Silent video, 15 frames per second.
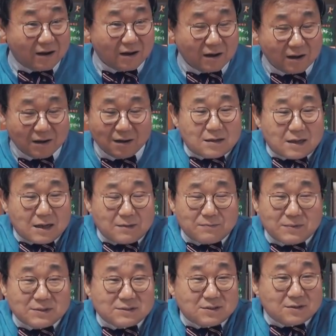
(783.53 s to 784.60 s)
네.
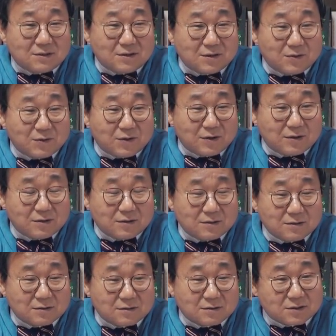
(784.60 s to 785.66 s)
안민석
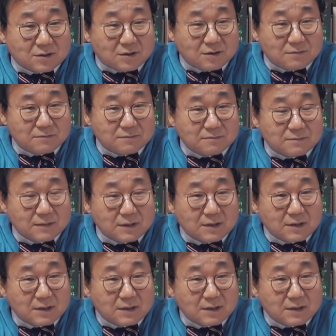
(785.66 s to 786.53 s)
의원은 지금